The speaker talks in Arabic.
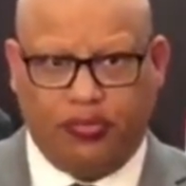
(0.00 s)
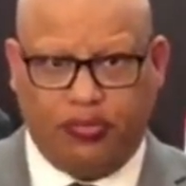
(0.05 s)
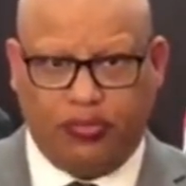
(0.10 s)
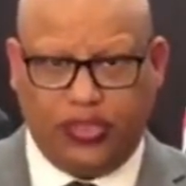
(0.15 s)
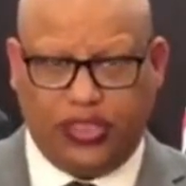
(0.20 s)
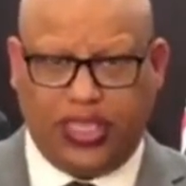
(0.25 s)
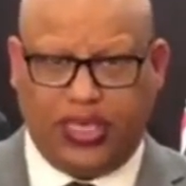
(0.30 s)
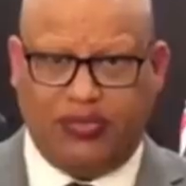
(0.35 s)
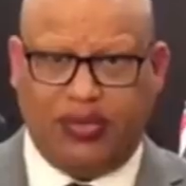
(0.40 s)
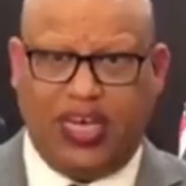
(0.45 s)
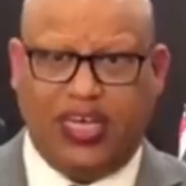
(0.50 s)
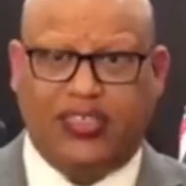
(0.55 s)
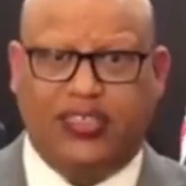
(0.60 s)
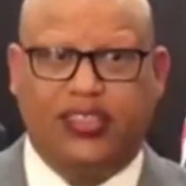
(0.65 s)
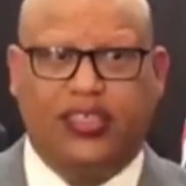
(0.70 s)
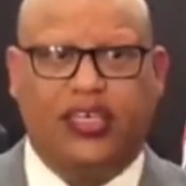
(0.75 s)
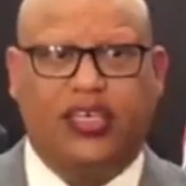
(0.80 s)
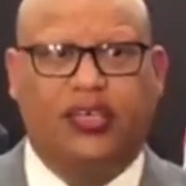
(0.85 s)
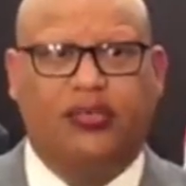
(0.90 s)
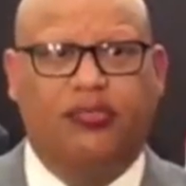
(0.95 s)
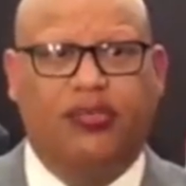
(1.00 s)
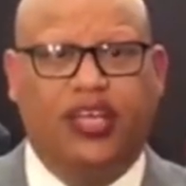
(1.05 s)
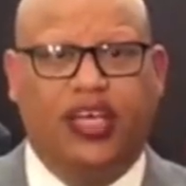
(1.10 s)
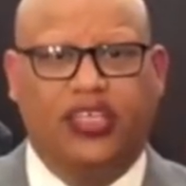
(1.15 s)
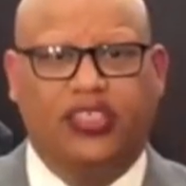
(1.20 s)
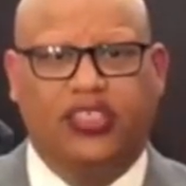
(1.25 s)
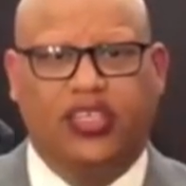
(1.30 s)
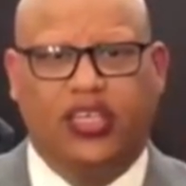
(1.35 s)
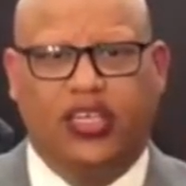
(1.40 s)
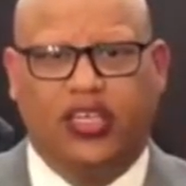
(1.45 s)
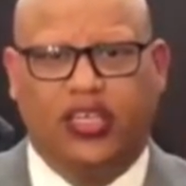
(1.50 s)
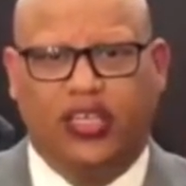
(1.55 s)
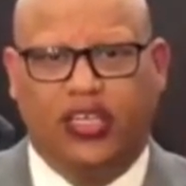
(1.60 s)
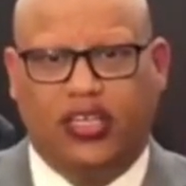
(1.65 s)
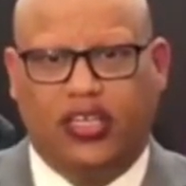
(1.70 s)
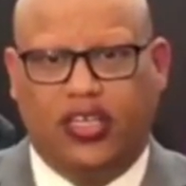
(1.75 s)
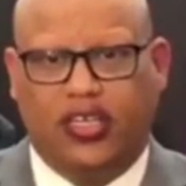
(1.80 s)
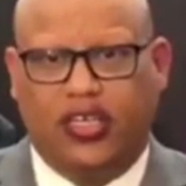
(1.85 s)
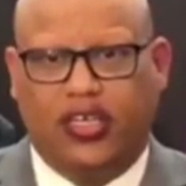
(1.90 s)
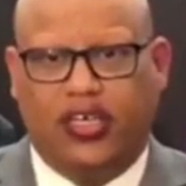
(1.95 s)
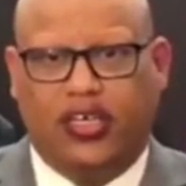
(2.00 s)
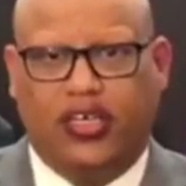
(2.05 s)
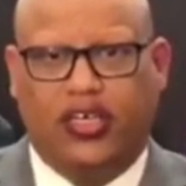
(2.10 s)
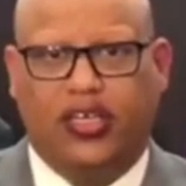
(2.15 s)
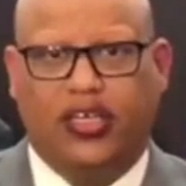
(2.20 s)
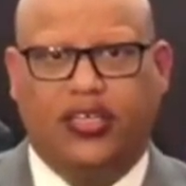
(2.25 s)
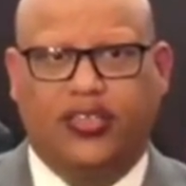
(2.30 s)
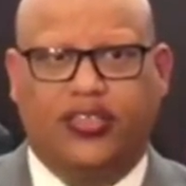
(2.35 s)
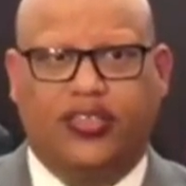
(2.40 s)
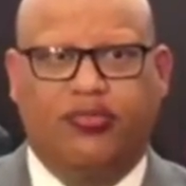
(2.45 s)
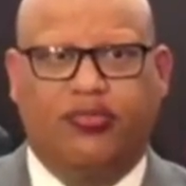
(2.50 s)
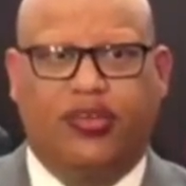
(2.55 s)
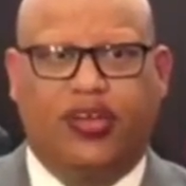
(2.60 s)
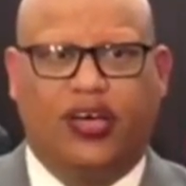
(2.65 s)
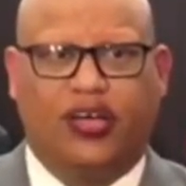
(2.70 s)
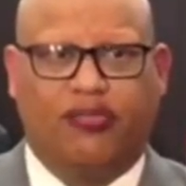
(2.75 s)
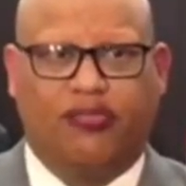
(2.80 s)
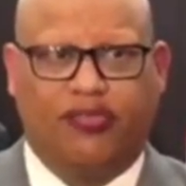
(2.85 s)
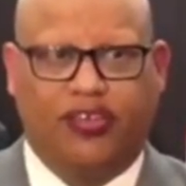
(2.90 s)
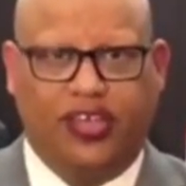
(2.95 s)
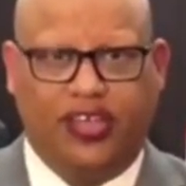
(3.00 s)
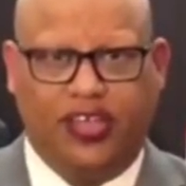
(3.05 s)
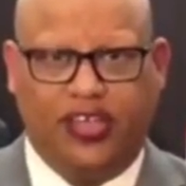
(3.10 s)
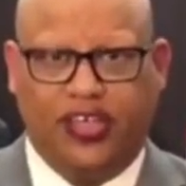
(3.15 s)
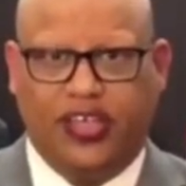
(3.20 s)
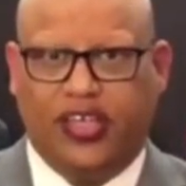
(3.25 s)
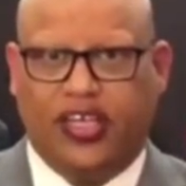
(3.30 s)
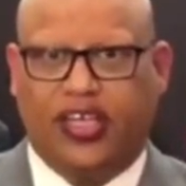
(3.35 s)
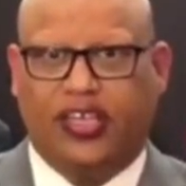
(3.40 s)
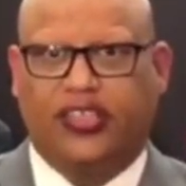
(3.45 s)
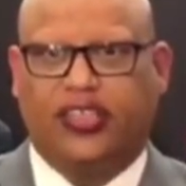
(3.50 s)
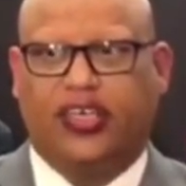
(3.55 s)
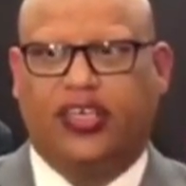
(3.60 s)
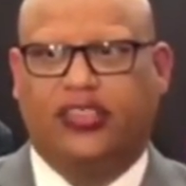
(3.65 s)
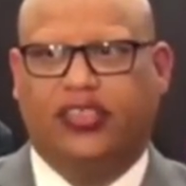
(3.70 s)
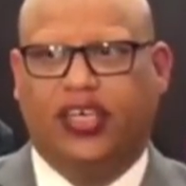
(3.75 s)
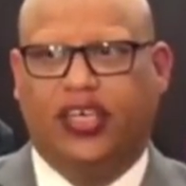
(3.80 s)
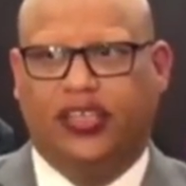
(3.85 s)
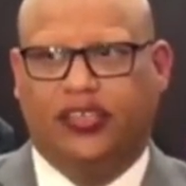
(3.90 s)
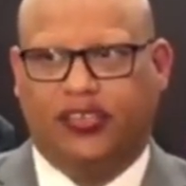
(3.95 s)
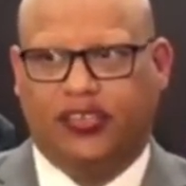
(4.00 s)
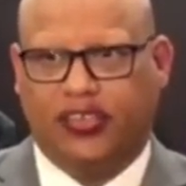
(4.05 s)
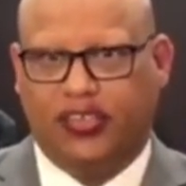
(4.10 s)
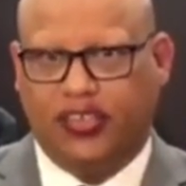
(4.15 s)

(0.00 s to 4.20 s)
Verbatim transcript: متابعتنا من أجل آه، الاستمرار في التخطيط